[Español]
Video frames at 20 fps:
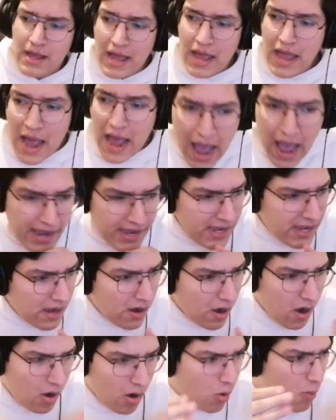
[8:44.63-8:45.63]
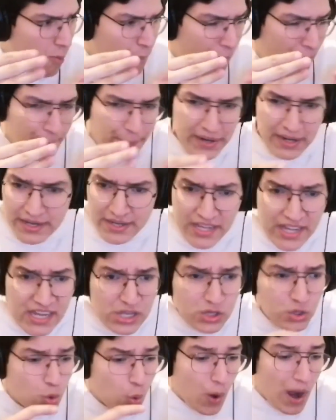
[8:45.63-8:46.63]
¿Hay un
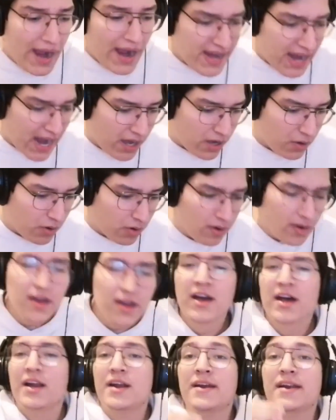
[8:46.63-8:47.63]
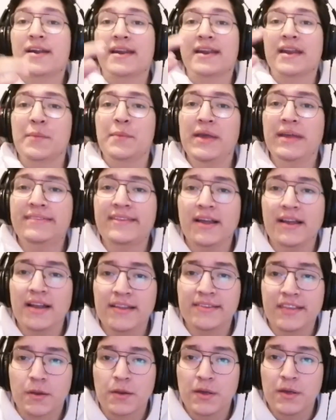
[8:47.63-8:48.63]
papelito? ¿Hay algo? Revisa la
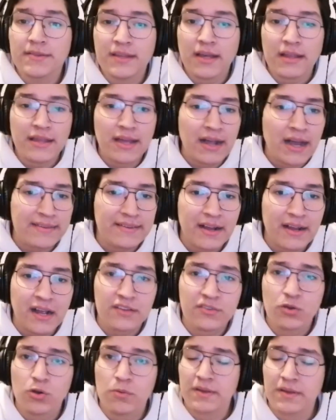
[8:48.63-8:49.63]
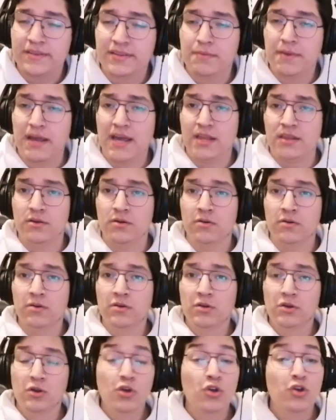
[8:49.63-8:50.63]
entrevista de hace casi un mes y medio.
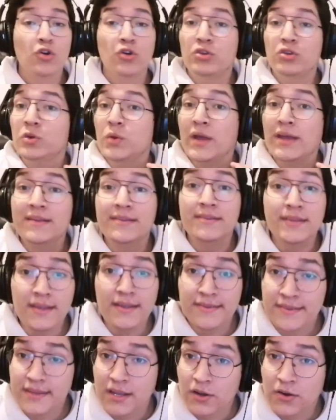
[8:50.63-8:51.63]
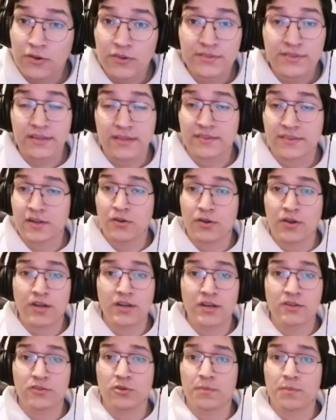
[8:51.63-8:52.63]
No existe constancia de los
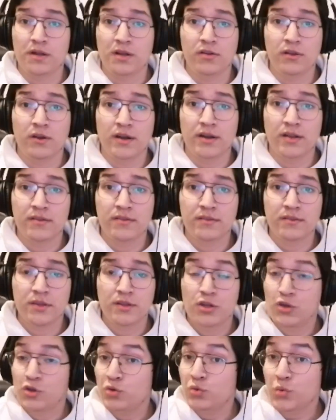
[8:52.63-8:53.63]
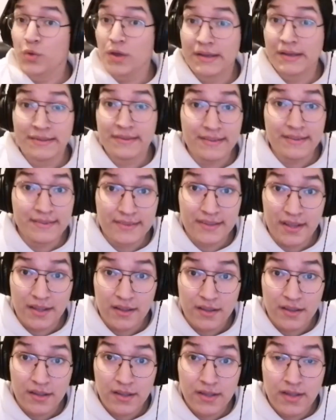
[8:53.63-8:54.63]
500 mil dólares no existe.
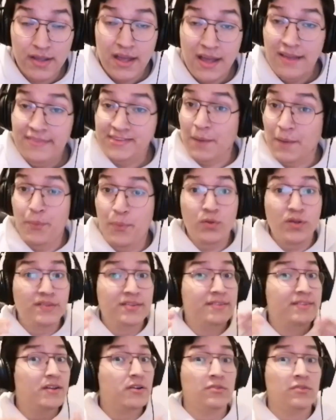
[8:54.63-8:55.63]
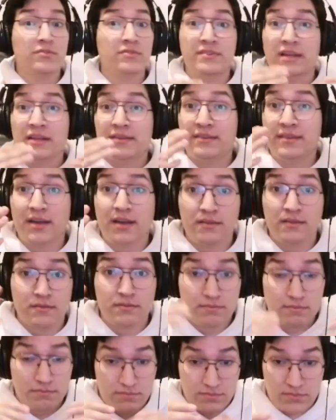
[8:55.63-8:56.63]
O que existe constancia
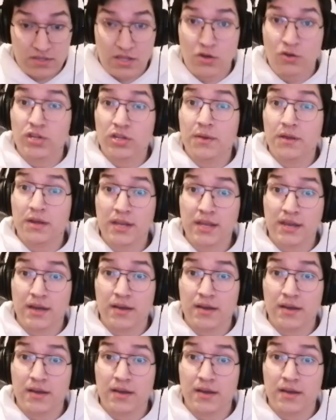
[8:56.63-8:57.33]
de dónde venía.